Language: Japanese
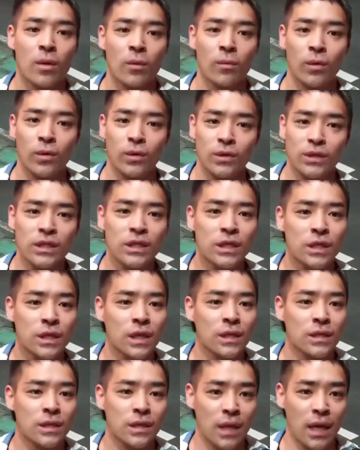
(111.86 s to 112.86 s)
僕自身
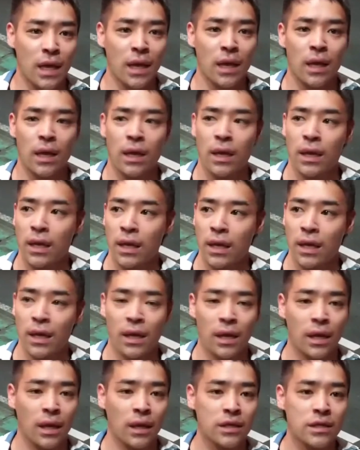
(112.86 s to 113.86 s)
ですね、
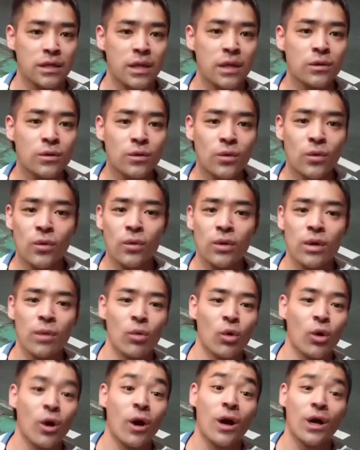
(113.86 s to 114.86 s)
えー、スタッフの方で
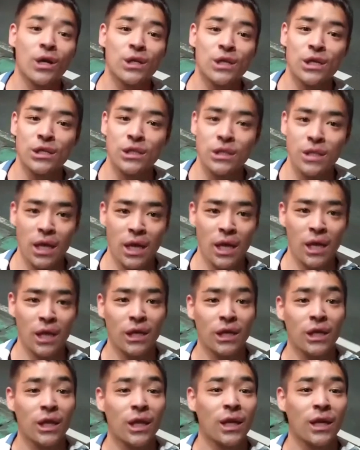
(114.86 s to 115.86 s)
も関わさせて
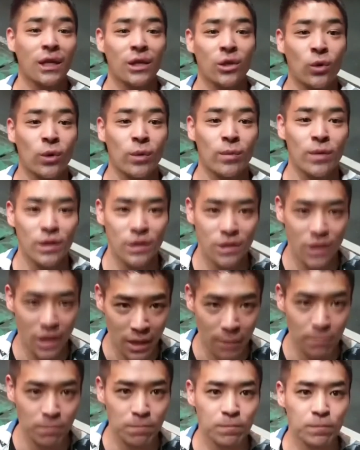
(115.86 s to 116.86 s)
いただいておりまして、
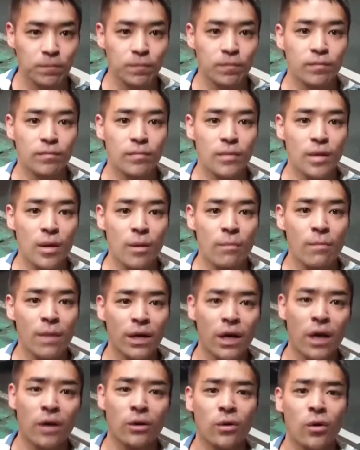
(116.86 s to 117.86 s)
まあ、
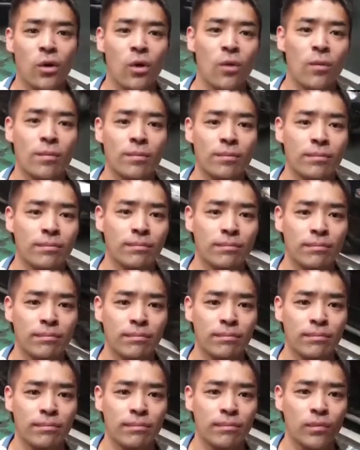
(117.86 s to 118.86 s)
脚本
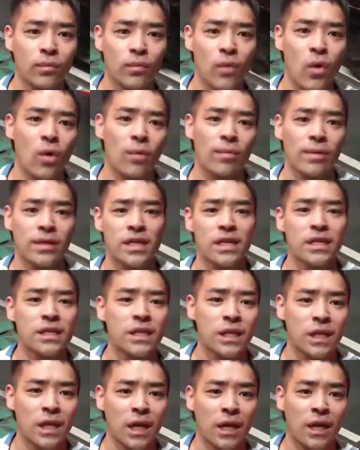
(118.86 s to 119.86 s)
を見させ
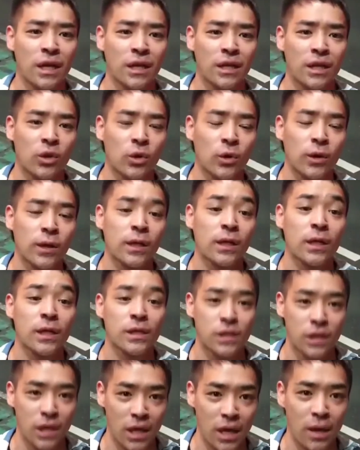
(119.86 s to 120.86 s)
ていただいた時にで
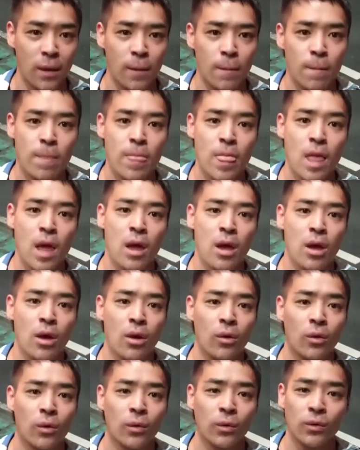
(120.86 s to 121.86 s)
すね、
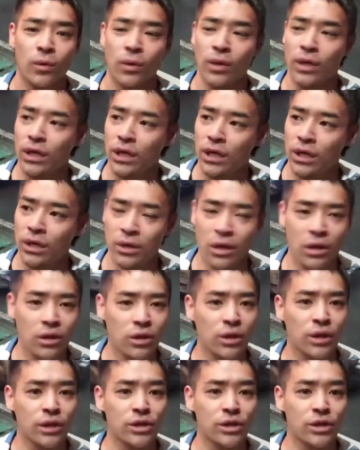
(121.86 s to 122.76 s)
本当に、なんて言うん